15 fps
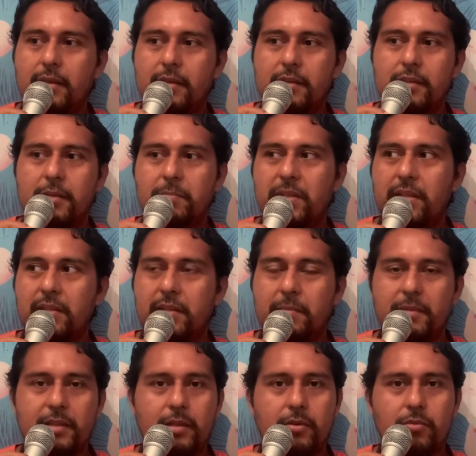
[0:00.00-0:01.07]

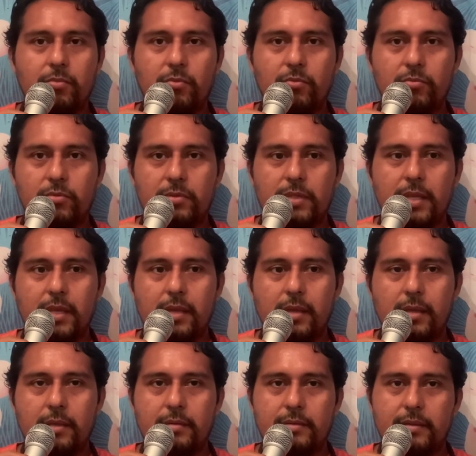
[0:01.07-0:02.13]
Independientemente de cómo uno
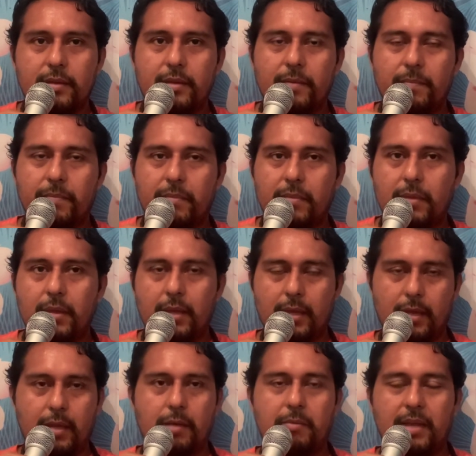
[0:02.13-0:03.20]
sea, este,
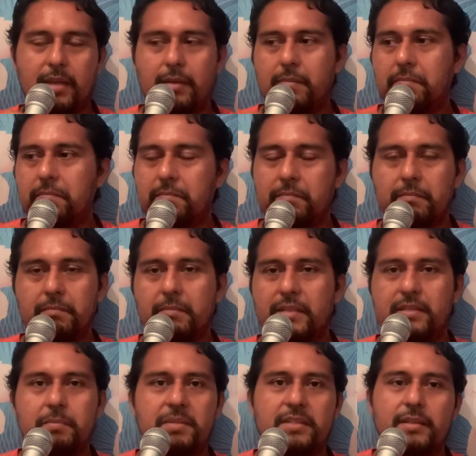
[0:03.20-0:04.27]
e, él va, va
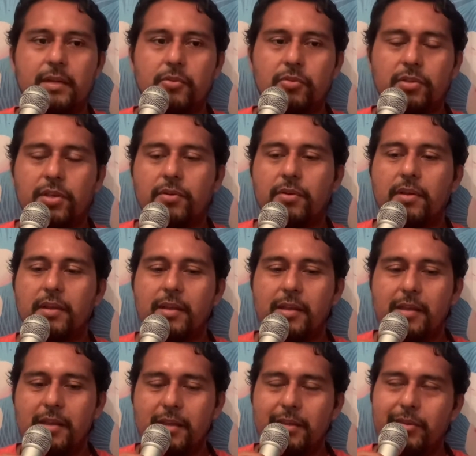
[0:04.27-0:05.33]
siempre estar contigo.
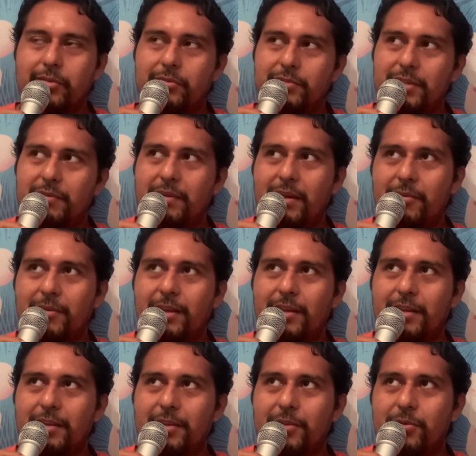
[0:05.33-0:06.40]
Inclusive
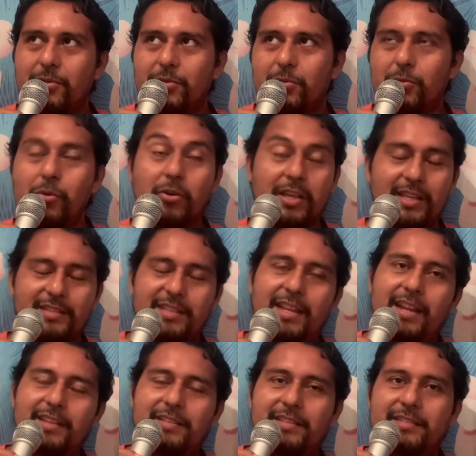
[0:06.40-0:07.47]
aunque tú no
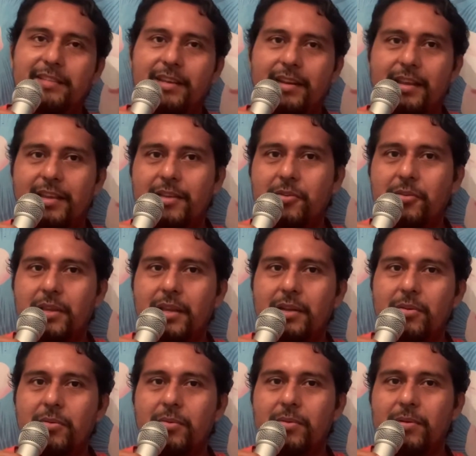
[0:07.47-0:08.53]
quisieras estar ahí con
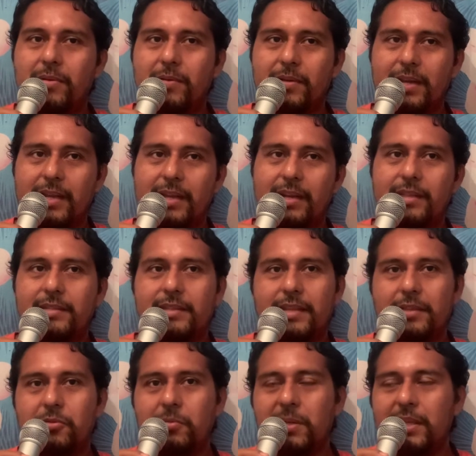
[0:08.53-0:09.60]
él o, que él esté
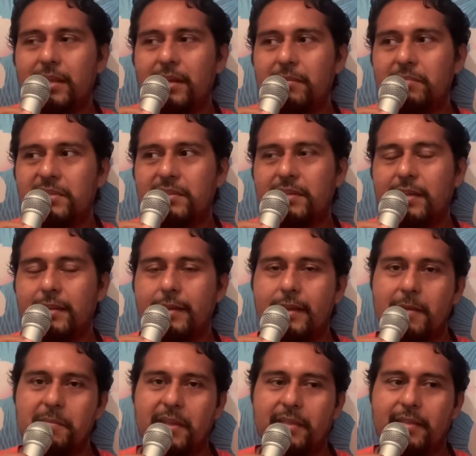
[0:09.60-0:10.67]
en tu vida, pues
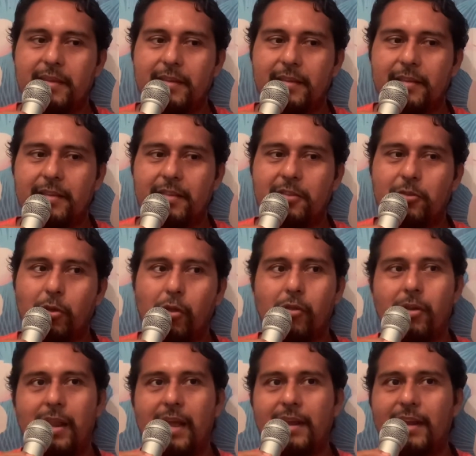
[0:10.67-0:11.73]
técnicamente
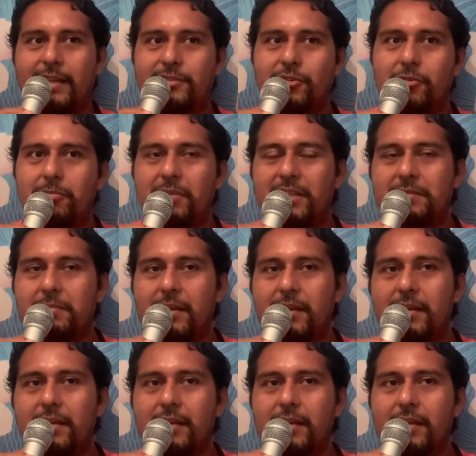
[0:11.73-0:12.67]
toda la creación misma,